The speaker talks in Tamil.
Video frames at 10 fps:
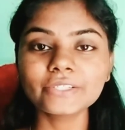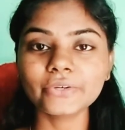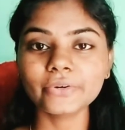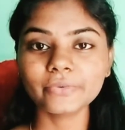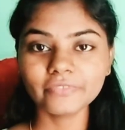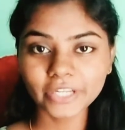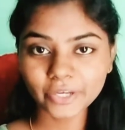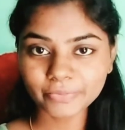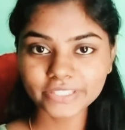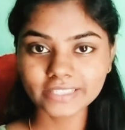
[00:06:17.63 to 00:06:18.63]
ஸோ
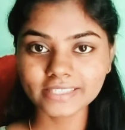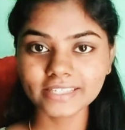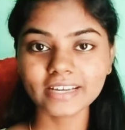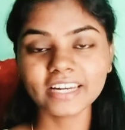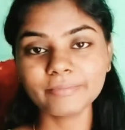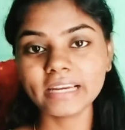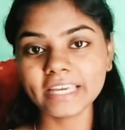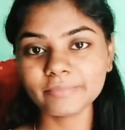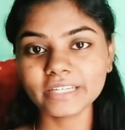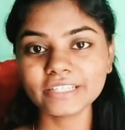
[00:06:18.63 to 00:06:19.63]
வீடியோ பிடிச்சிருந்துச்சுன்னா கண்டிப்பாக
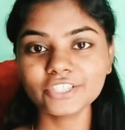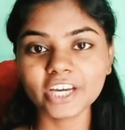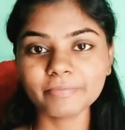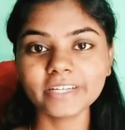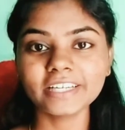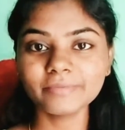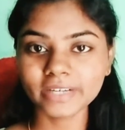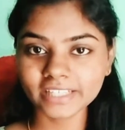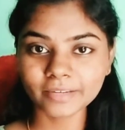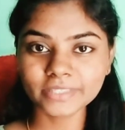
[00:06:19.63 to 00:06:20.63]
லைக் பண்ணுங்கள் ஷேர் பண்ணுங்கள்
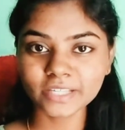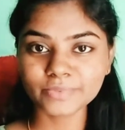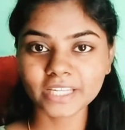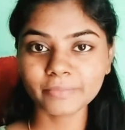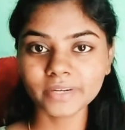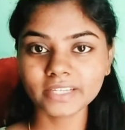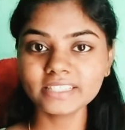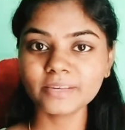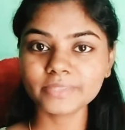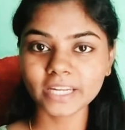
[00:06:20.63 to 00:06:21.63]
மறக்காமல் சப்ஸ்கிரைப்
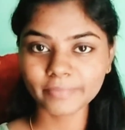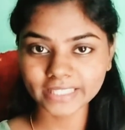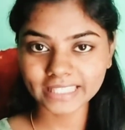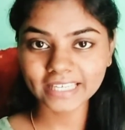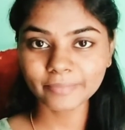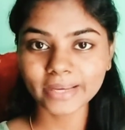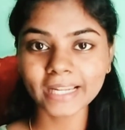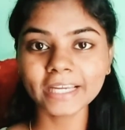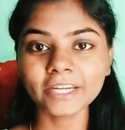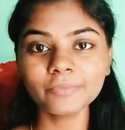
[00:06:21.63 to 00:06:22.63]
பண்ணுங்கள் சப்ஸ்கிரைப் பக்கத்தில் இருக்க
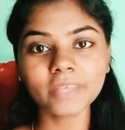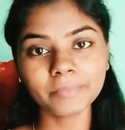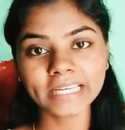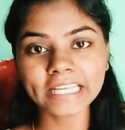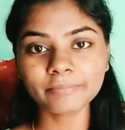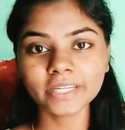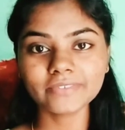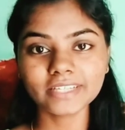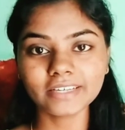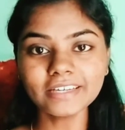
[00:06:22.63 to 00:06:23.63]
பெல்லைக்கனையும் அப்படியே கிளிக்
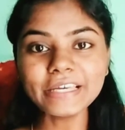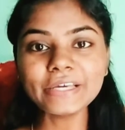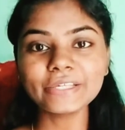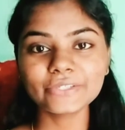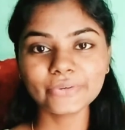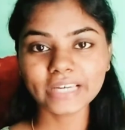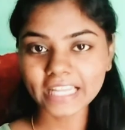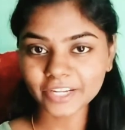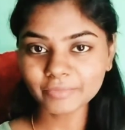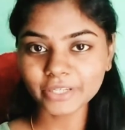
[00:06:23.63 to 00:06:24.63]
பண்ணி விட்டுருங்க ஸோ உங்கள்
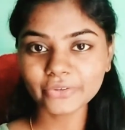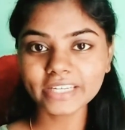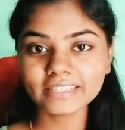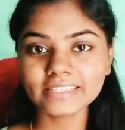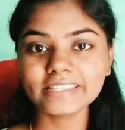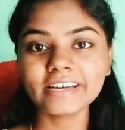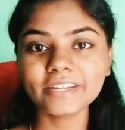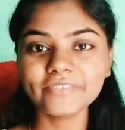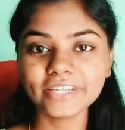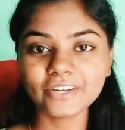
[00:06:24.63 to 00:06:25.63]
எல்லாரையும் இன்னொரு
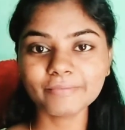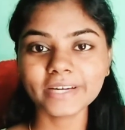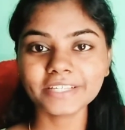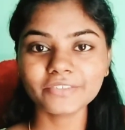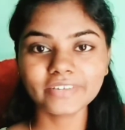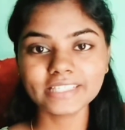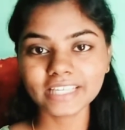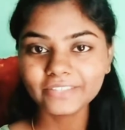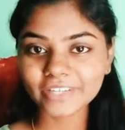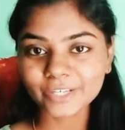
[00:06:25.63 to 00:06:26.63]
இன்ட்ரெஸ்டிங்கான வீடியோவில் பார்க்குறேன்
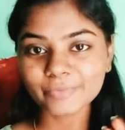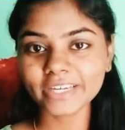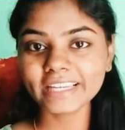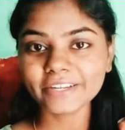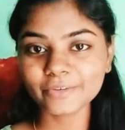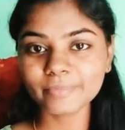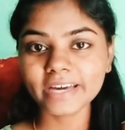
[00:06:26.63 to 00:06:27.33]
ஃப்ரெண்ட்ஸ் அது வரைக்கும் உங்களாக இருக்கும்